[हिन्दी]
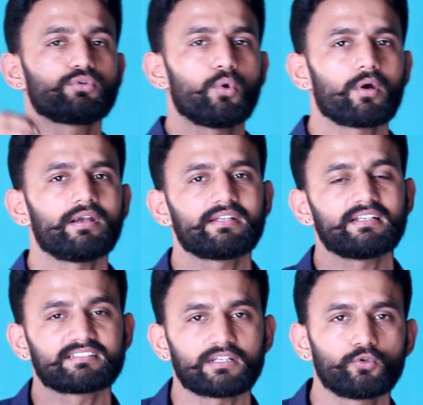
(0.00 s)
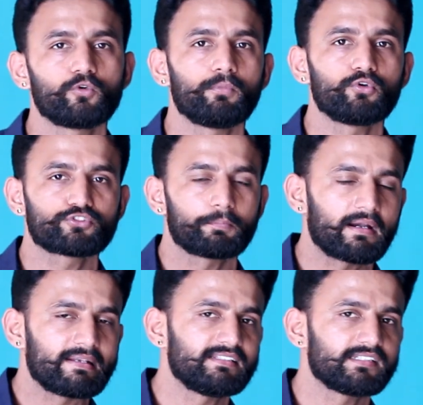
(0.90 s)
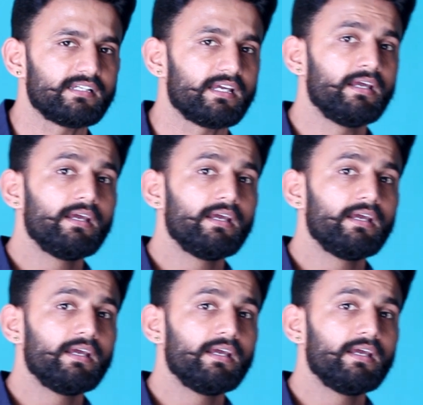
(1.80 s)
दो घंटे जरूर बुक्स पढ़नी चाहिए